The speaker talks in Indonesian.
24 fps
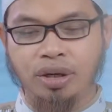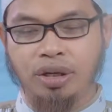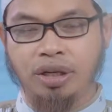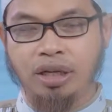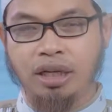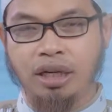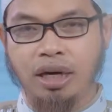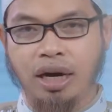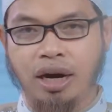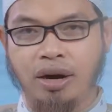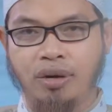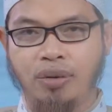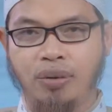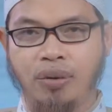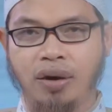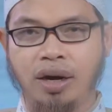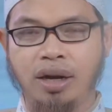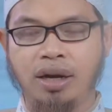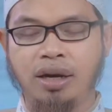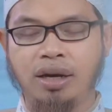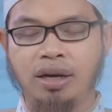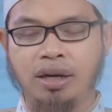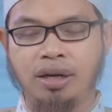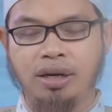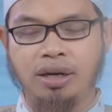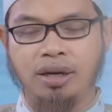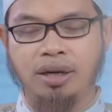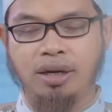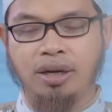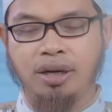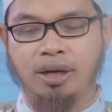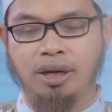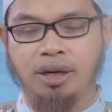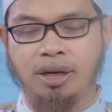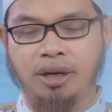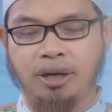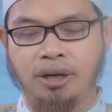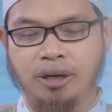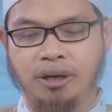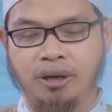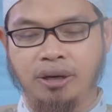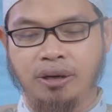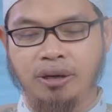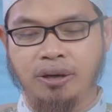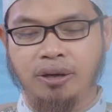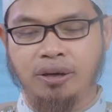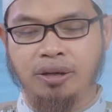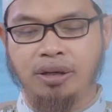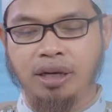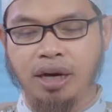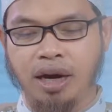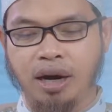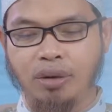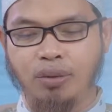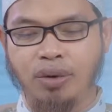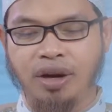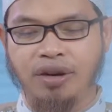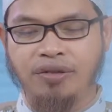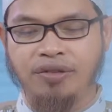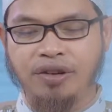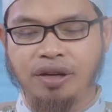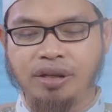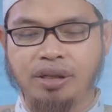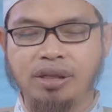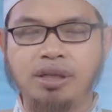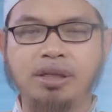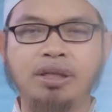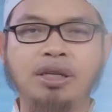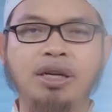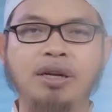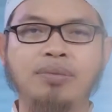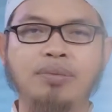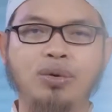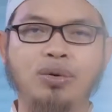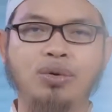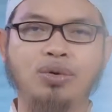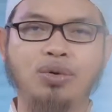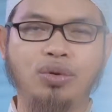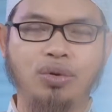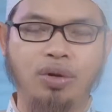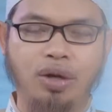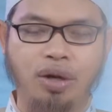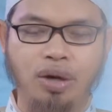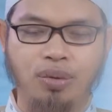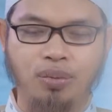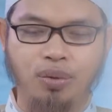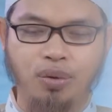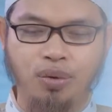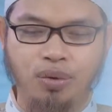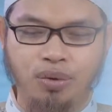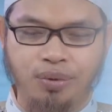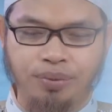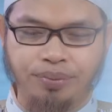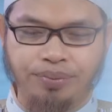Di awal, eh, di awal fase dia menuntut ilmu,